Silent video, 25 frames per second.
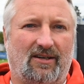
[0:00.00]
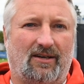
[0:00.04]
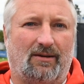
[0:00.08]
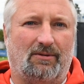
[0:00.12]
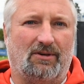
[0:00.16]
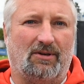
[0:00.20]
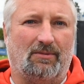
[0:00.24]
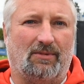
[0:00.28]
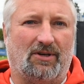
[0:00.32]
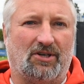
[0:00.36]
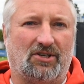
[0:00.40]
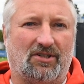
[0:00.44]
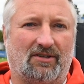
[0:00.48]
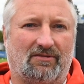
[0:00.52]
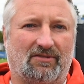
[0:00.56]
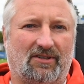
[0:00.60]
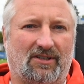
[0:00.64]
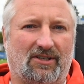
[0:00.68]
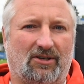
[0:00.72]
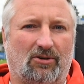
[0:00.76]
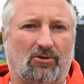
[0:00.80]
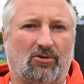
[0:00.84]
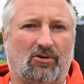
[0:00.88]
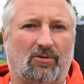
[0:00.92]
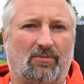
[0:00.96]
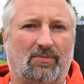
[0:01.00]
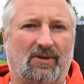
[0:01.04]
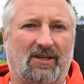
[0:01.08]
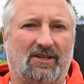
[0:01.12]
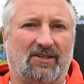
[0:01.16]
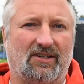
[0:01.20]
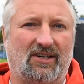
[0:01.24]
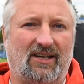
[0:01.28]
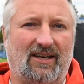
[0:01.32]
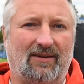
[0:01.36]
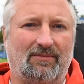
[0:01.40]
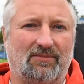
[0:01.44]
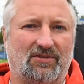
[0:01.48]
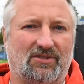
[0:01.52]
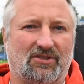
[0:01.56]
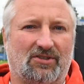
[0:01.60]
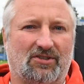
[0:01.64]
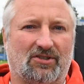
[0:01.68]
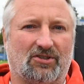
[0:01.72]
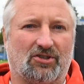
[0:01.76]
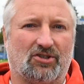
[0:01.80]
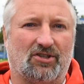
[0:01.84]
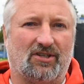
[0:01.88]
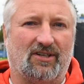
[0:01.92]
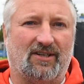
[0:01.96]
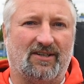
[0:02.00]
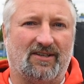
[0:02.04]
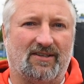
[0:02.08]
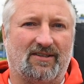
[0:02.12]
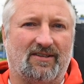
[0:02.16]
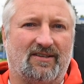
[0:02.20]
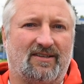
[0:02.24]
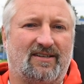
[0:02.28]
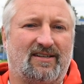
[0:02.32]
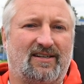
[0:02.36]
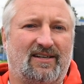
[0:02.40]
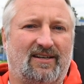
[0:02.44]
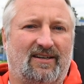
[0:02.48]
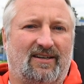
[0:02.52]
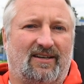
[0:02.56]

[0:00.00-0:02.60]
Aber die Mannschaft hat auch komplett neben sich gestanden